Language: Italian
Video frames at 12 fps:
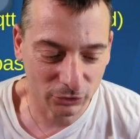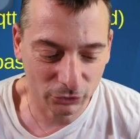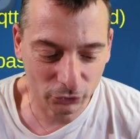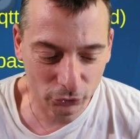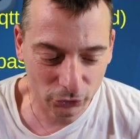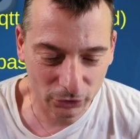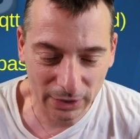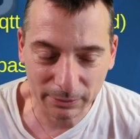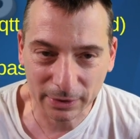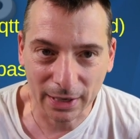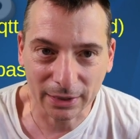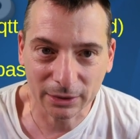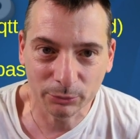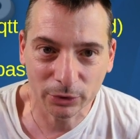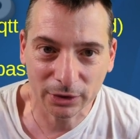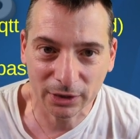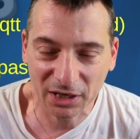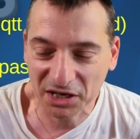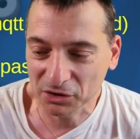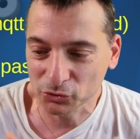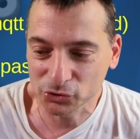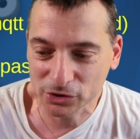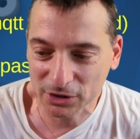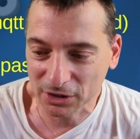ho voluto cambiare perché
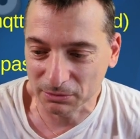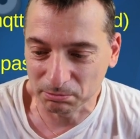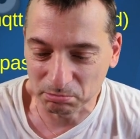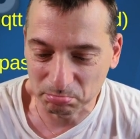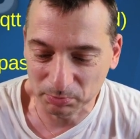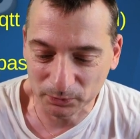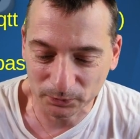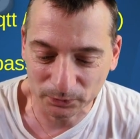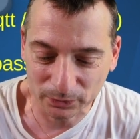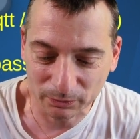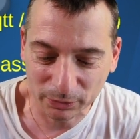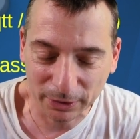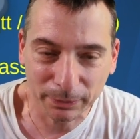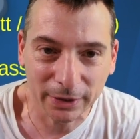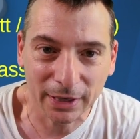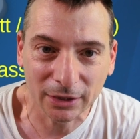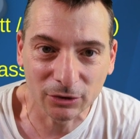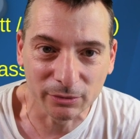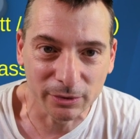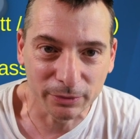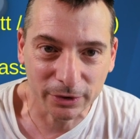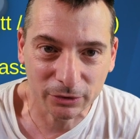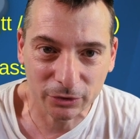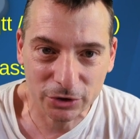così mh, mm, preparandomi
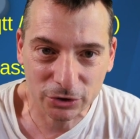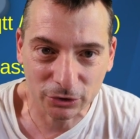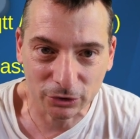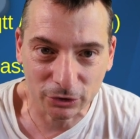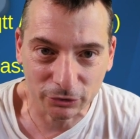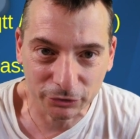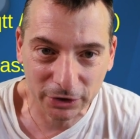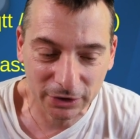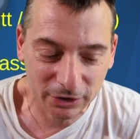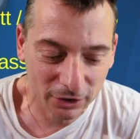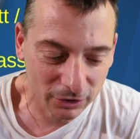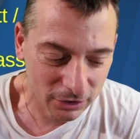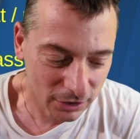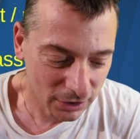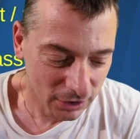per questo video